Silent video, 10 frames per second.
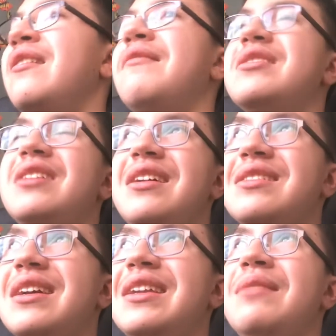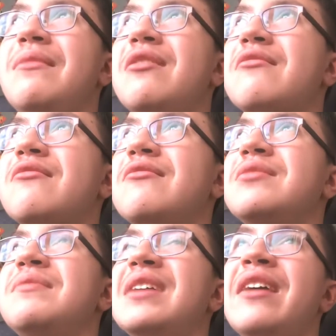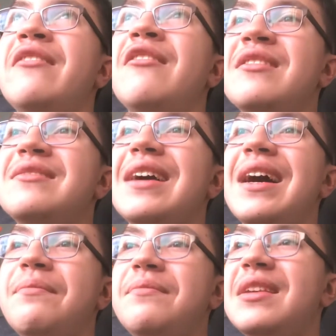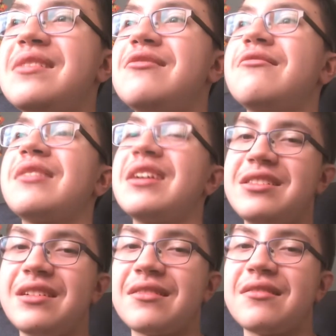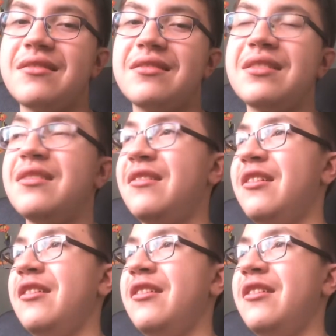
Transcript: Wahrscheinlichkeit im August mit ein neues Update zurechnen rechnen könnte